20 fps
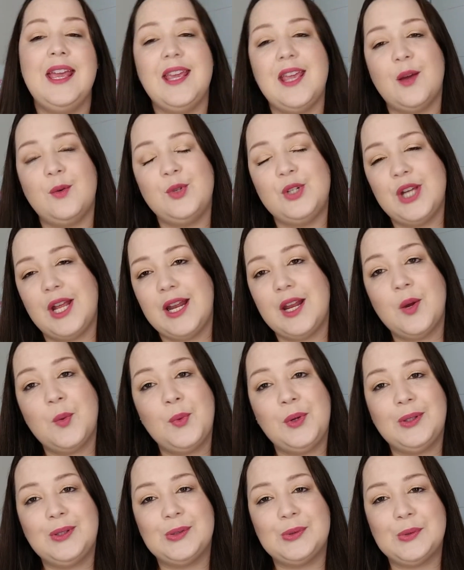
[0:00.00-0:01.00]
E é um cheirinho
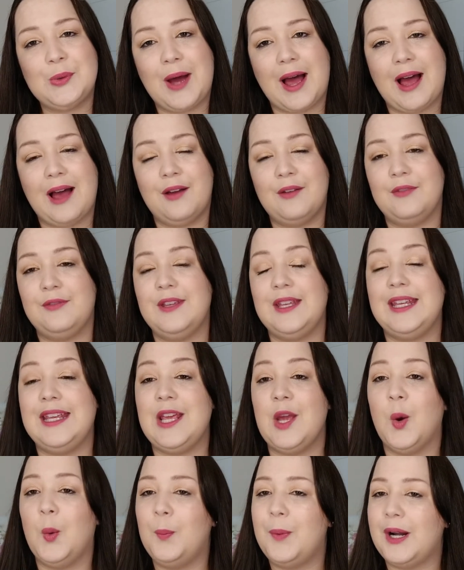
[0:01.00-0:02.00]
muito suave,
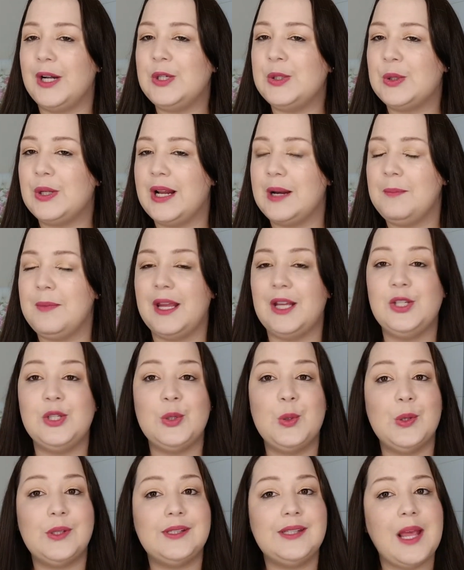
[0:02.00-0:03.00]
que eu
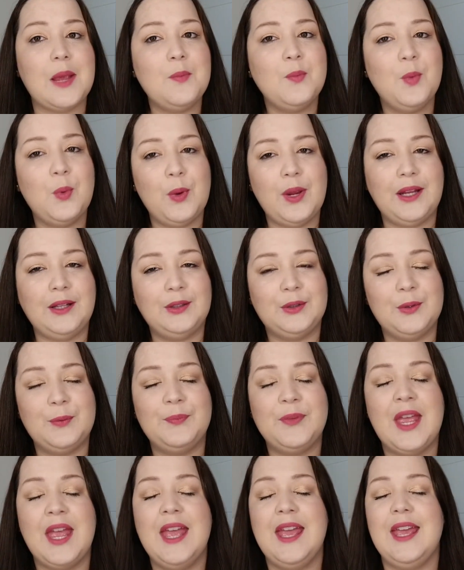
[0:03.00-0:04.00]
particularmente gostei muito.